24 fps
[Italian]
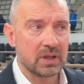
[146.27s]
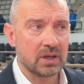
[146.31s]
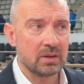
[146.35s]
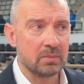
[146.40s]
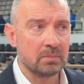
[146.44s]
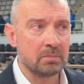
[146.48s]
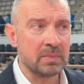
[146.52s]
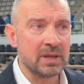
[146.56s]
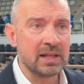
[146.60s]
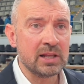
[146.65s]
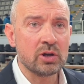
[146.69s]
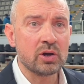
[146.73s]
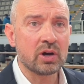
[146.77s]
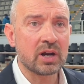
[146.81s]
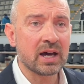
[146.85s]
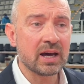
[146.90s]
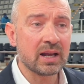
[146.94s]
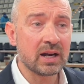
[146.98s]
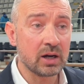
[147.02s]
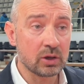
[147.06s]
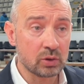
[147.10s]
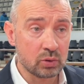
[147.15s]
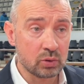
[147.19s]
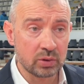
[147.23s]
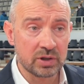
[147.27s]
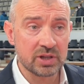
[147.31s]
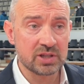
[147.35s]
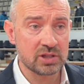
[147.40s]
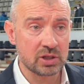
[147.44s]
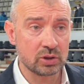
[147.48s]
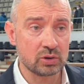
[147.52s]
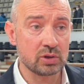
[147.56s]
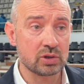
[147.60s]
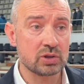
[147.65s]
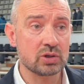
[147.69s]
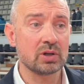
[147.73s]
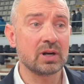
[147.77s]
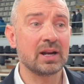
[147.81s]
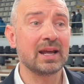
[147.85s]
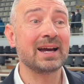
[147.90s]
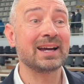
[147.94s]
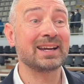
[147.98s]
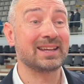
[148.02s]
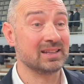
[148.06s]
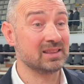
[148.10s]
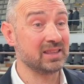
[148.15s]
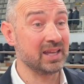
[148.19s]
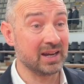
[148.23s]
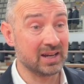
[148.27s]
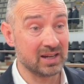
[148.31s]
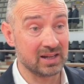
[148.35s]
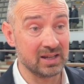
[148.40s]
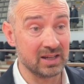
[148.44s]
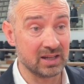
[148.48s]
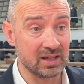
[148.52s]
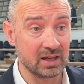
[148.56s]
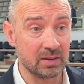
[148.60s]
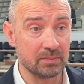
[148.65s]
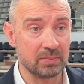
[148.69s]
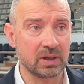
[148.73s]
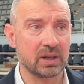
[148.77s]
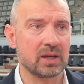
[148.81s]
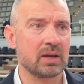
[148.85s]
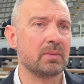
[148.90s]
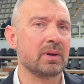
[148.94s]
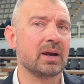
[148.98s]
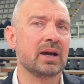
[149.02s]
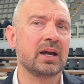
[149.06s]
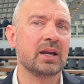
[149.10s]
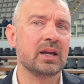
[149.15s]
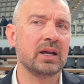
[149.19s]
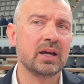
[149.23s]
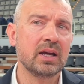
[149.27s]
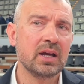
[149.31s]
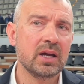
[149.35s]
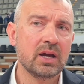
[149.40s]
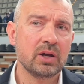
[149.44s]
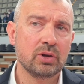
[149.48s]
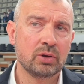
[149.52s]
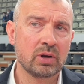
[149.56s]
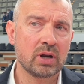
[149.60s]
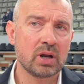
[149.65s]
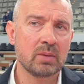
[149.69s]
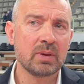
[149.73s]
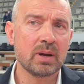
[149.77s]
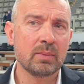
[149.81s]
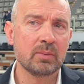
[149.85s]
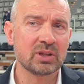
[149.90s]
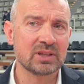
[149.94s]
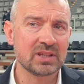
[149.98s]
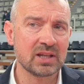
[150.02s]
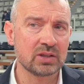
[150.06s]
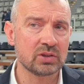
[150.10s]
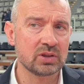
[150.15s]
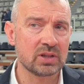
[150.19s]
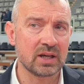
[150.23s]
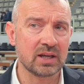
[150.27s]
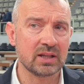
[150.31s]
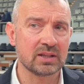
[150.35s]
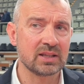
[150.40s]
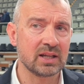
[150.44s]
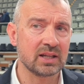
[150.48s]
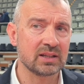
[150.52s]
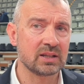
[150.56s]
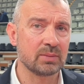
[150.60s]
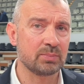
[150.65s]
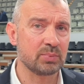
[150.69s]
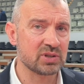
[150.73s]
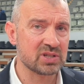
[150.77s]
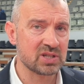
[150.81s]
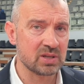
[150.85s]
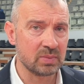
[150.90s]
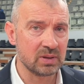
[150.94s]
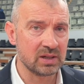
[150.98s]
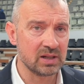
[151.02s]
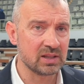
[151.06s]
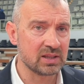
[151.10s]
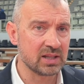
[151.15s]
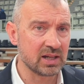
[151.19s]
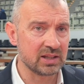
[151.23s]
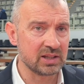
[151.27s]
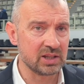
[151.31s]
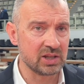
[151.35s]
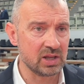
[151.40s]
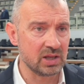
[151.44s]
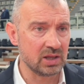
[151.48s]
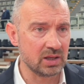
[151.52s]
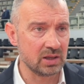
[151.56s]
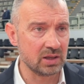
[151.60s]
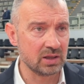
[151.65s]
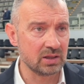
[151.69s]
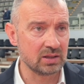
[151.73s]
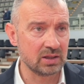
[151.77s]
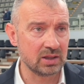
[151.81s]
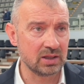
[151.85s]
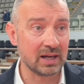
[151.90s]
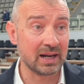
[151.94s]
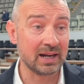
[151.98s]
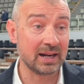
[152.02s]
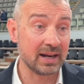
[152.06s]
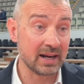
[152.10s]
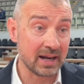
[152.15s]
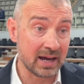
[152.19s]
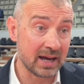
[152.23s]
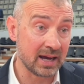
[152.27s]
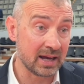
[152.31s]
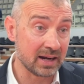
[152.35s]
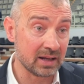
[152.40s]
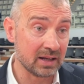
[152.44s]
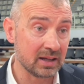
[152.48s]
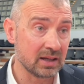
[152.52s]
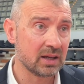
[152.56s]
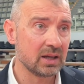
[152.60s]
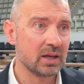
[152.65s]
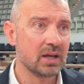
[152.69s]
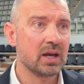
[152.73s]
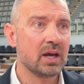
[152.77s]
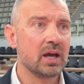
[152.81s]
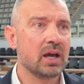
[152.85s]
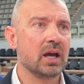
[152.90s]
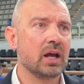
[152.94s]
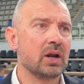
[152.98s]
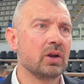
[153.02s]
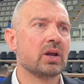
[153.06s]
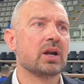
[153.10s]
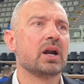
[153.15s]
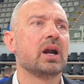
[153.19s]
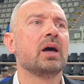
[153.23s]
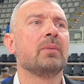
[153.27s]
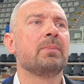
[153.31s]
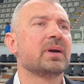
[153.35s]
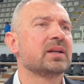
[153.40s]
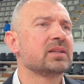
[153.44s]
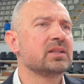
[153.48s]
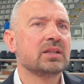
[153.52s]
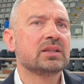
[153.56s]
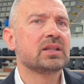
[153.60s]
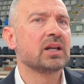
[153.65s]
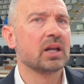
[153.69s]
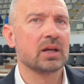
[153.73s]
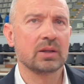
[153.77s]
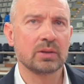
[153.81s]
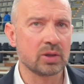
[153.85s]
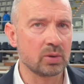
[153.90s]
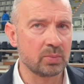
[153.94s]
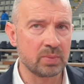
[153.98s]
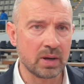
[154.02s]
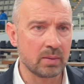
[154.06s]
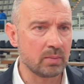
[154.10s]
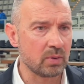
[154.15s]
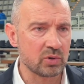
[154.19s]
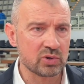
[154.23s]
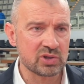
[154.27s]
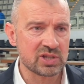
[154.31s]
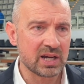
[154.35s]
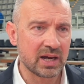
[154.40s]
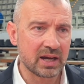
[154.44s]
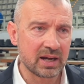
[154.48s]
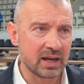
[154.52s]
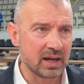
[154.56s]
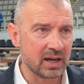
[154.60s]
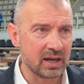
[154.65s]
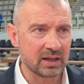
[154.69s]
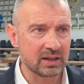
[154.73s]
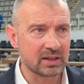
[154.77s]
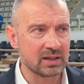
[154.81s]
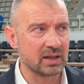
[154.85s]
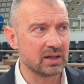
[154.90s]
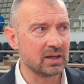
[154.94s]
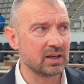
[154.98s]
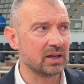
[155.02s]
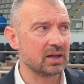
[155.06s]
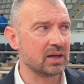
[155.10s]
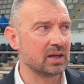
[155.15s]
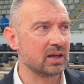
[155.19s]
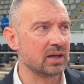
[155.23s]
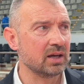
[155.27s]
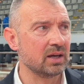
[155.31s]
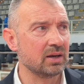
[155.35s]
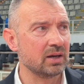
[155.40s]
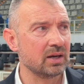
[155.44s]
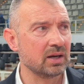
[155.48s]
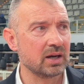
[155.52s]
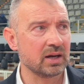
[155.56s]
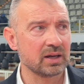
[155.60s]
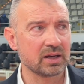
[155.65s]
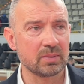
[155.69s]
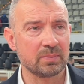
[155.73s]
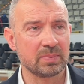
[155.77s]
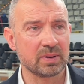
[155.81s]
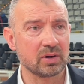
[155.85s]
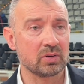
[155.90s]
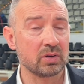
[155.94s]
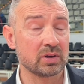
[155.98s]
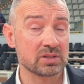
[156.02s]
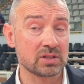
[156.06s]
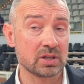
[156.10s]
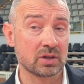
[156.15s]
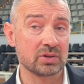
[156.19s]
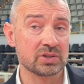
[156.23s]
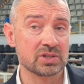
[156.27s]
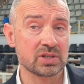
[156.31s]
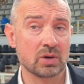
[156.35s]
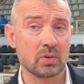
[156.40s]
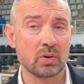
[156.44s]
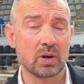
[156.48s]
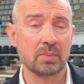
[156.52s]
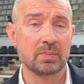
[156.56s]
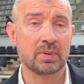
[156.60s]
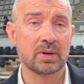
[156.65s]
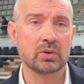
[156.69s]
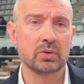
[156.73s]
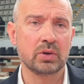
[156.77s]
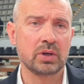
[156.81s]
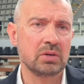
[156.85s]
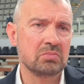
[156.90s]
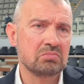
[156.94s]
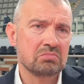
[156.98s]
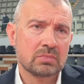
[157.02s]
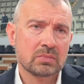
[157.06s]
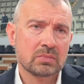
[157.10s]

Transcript: migliorare alcune situazioni anche tecniche perché magari non abbiamo tanta, tanta possibilità di, di, allenare e allora la partita la dobbiamo usare anche, anche per queste cose qua per cui